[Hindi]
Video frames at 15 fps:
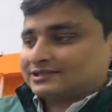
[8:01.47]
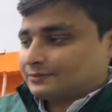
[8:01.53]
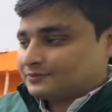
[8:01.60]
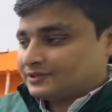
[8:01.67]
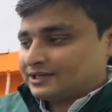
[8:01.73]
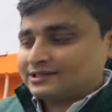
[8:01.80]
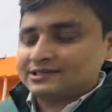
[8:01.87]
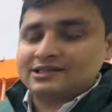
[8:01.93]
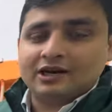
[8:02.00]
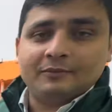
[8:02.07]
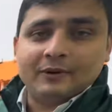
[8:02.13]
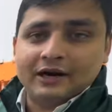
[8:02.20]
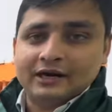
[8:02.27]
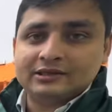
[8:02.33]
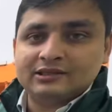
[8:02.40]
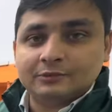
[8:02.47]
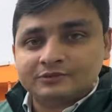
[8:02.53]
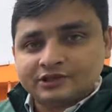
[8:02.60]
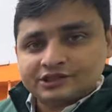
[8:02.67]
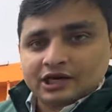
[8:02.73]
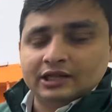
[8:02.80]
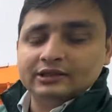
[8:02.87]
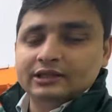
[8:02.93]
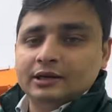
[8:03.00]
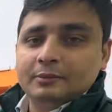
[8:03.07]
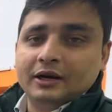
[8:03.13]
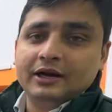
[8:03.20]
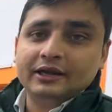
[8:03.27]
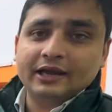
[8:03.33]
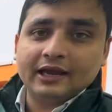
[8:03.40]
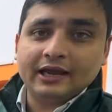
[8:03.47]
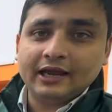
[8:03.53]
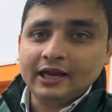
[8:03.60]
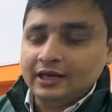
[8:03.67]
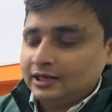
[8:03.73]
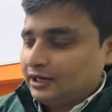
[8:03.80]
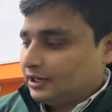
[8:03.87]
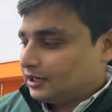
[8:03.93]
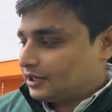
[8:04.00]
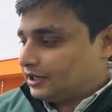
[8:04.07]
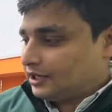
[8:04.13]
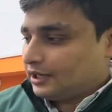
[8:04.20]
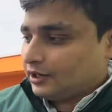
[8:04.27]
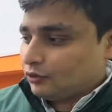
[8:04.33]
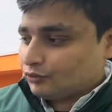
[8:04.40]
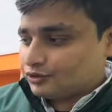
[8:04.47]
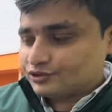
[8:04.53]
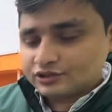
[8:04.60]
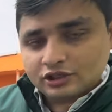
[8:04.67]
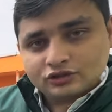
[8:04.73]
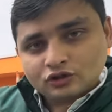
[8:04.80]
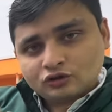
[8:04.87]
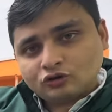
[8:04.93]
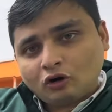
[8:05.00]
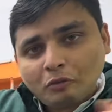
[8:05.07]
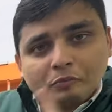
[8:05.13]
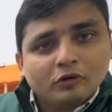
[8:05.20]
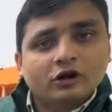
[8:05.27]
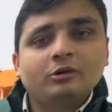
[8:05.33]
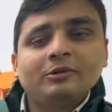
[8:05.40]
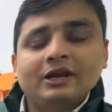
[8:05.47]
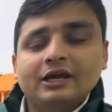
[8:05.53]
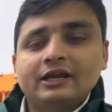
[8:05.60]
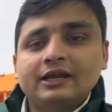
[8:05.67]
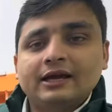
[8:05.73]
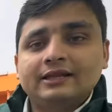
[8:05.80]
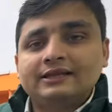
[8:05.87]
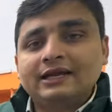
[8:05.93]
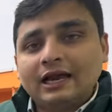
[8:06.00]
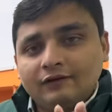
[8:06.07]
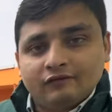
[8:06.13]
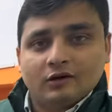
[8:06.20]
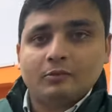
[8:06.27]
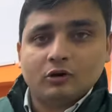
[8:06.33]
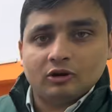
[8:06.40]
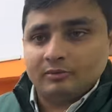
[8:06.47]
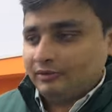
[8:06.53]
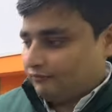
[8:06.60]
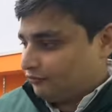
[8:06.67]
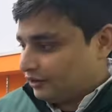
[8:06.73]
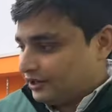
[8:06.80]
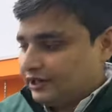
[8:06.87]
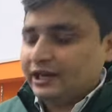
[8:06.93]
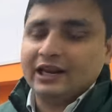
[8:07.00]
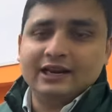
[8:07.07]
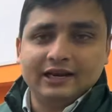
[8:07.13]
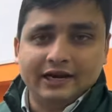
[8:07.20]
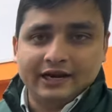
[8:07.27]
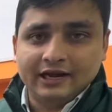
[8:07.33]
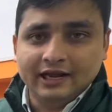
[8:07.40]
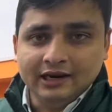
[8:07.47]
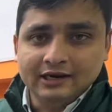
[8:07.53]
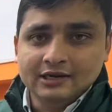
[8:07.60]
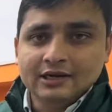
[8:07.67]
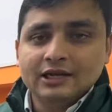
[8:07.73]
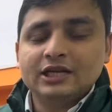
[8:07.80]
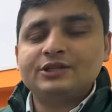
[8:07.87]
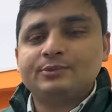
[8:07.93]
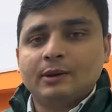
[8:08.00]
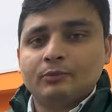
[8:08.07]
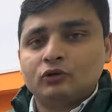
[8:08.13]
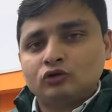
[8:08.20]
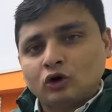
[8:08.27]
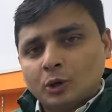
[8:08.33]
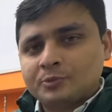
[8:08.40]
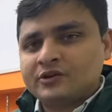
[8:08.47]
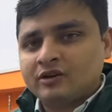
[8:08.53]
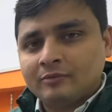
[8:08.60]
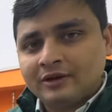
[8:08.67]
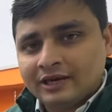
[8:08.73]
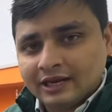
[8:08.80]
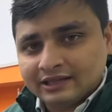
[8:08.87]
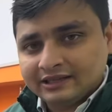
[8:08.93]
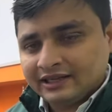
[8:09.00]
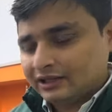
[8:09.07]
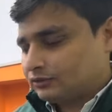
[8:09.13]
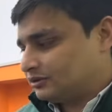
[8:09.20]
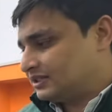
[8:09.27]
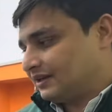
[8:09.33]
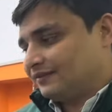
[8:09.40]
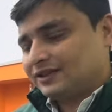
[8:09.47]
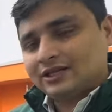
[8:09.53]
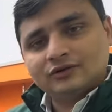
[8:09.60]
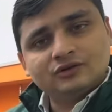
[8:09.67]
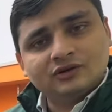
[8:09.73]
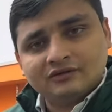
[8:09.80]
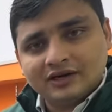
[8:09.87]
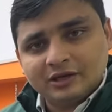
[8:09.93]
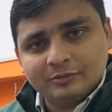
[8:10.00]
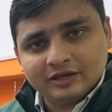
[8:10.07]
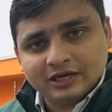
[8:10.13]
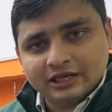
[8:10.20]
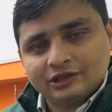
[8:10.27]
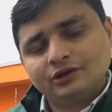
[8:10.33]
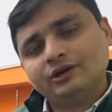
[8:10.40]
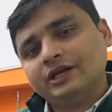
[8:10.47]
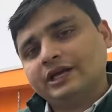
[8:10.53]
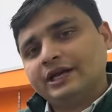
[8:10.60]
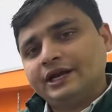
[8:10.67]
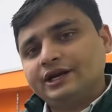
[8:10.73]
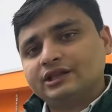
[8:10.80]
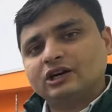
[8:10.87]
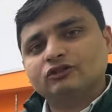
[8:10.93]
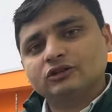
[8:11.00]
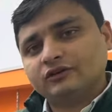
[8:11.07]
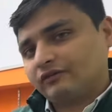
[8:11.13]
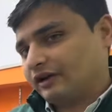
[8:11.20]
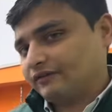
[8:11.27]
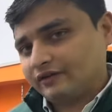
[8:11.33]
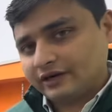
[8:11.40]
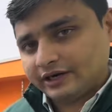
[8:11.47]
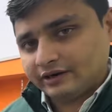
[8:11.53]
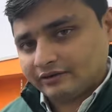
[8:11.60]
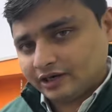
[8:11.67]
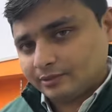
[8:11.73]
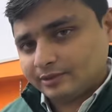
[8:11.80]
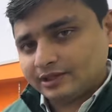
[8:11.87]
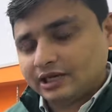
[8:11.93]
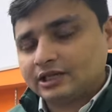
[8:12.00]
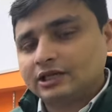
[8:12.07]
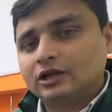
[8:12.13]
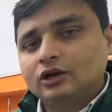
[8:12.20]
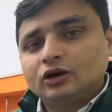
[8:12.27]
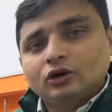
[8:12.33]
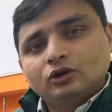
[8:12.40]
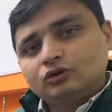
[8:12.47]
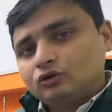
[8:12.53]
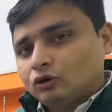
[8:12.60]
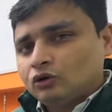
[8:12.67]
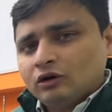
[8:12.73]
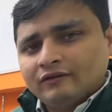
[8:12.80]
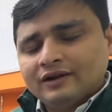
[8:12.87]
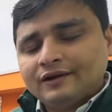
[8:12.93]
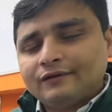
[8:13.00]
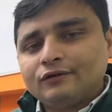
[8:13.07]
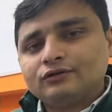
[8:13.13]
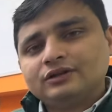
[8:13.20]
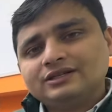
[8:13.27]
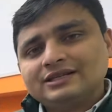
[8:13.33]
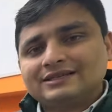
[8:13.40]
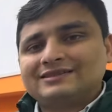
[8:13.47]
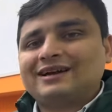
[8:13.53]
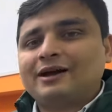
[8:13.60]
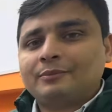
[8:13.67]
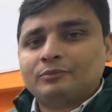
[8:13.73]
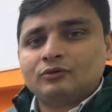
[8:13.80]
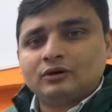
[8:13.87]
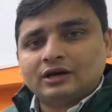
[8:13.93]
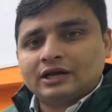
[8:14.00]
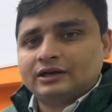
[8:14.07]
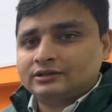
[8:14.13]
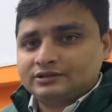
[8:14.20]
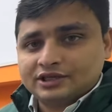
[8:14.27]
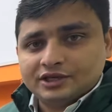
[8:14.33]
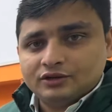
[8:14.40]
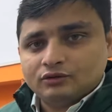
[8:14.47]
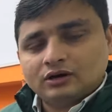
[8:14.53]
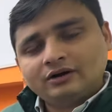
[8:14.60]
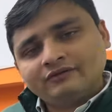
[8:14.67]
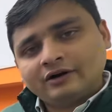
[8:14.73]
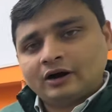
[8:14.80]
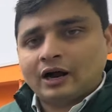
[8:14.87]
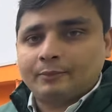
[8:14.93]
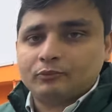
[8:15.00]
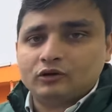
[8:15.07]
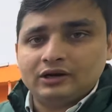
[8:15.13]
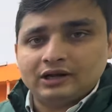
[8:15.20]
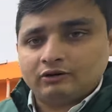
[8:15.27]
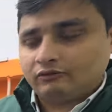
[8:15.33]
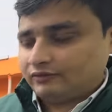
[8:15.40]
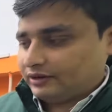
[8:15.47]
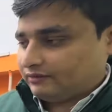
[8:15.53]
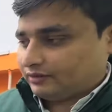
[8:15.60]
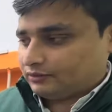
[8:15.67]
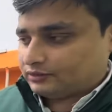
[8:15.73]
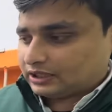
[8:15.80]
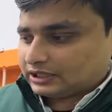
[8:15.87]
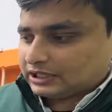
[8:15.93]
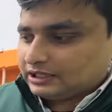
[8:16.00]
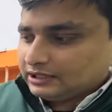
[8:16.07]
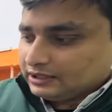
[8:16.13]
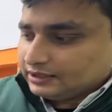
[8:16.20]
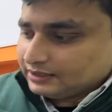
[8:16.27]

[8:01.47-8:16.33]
सबसे अच्छा पार्ट सबसे शानदार पार्ट क्या है कि ये ओरिजिनल जो टॉप मॉडल में लगती आती है अल्फा मॉडल में वही टेल लाइट है इसमें आपको दो ऑप्शन मिल जाते हैं एक तो सेवन थाउजेंड वाली मिल जाती है और एक एट थाउजेंड फाइव हंड्रेड वाली मिल जाती है दोनों अवेलेबल होते हैं जैसा आपको अगर चाहिए होगा वो आपके लिए अवेलेबल होता है